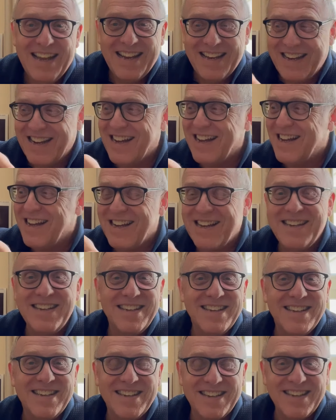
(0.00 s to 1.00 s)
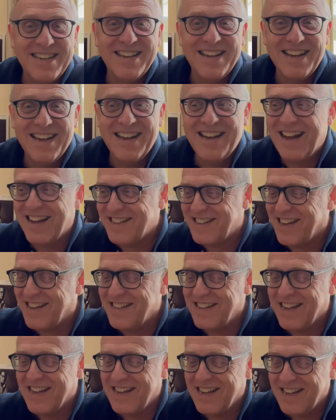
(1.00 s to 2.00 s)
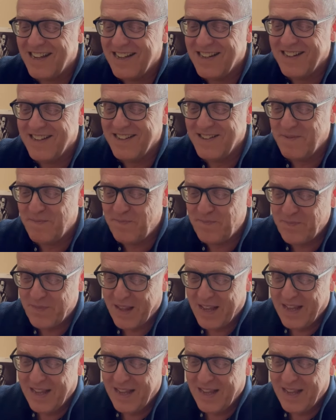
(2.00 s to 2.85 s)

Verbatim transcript: da hat dann ja ähm,